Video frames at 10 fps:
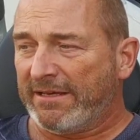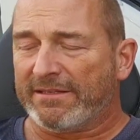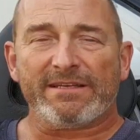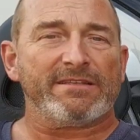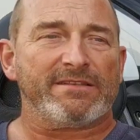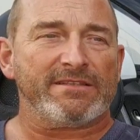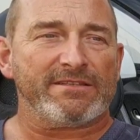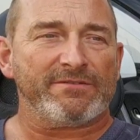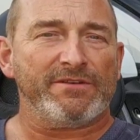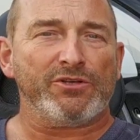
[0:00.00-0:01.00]
Das heißt,
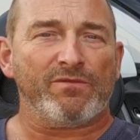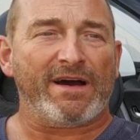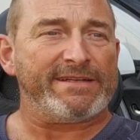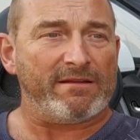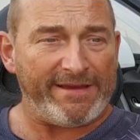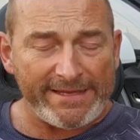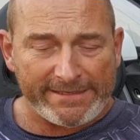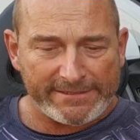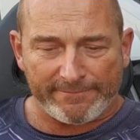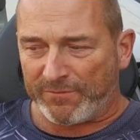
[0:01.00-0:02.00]
das Video war dann
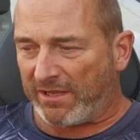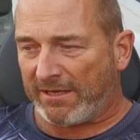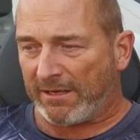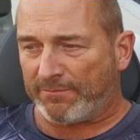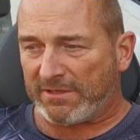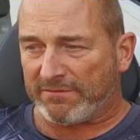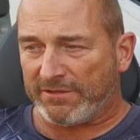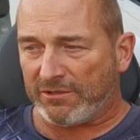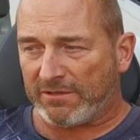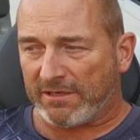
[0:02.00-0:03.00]
weg. Ich habe das
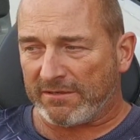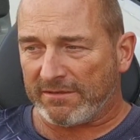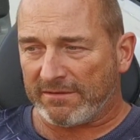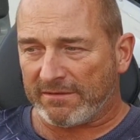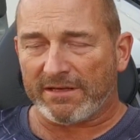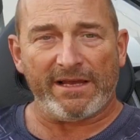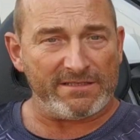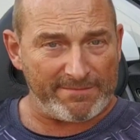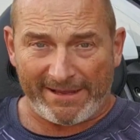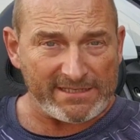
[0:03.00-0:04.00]
Video dann ein
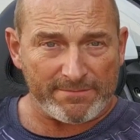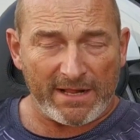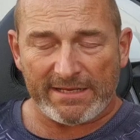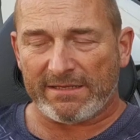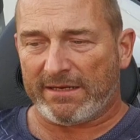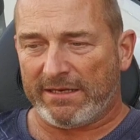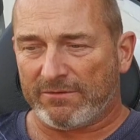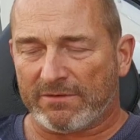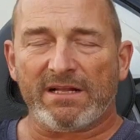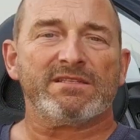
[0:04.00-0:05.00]
zweites Mal gedreht
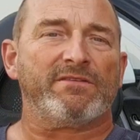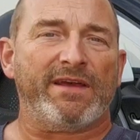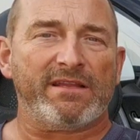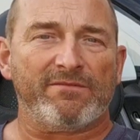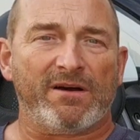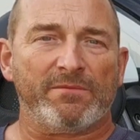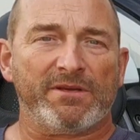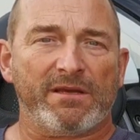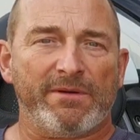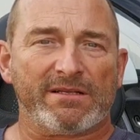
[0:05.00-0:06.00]
und als ich fertig war, habe ich
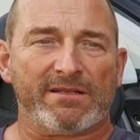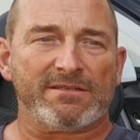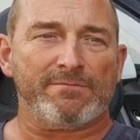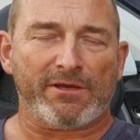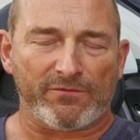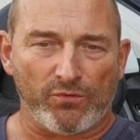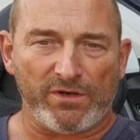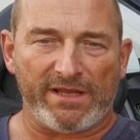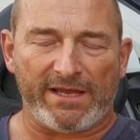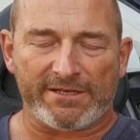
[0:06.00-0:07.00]
gemerkt, dass das Mikrofon
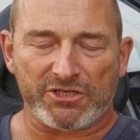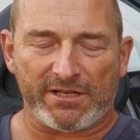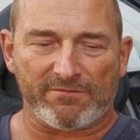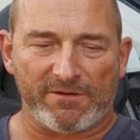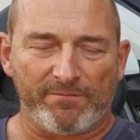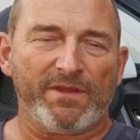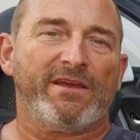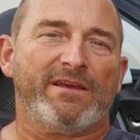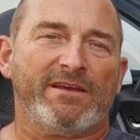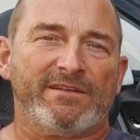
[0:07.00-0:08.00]
nicht eingesteckt war.
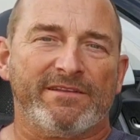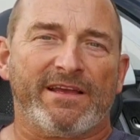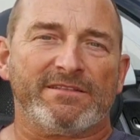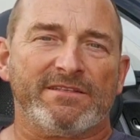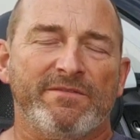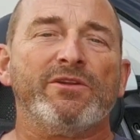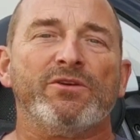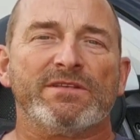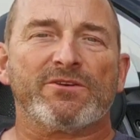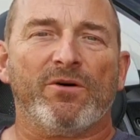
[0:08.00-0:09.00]
Das heißt, das Video
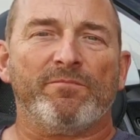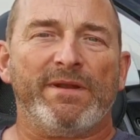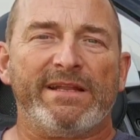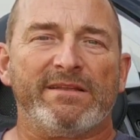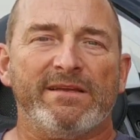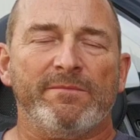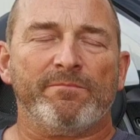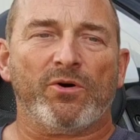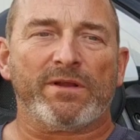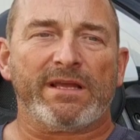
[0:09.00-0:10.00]
ist komplett
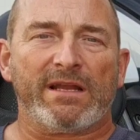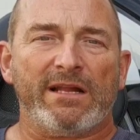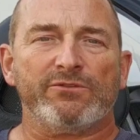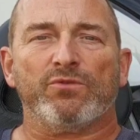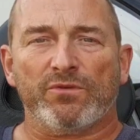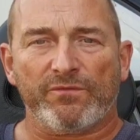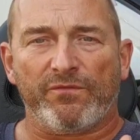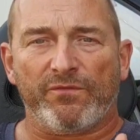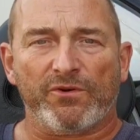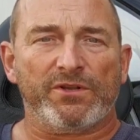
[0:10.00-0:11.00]
im Originalton
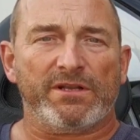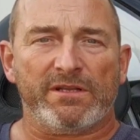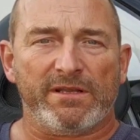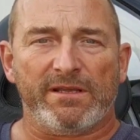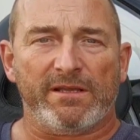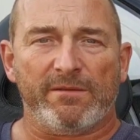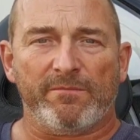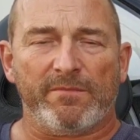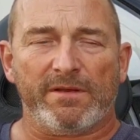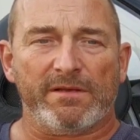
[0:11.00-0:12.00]
von
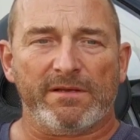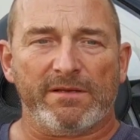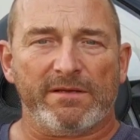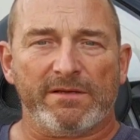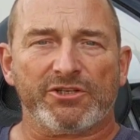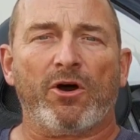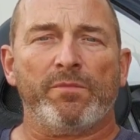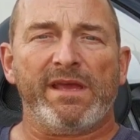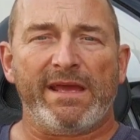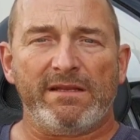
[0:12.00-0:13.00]
dem äh,
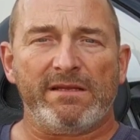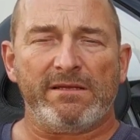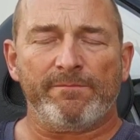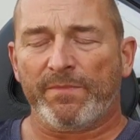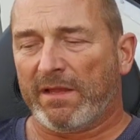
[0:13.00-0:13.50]
Xiaomi-Handy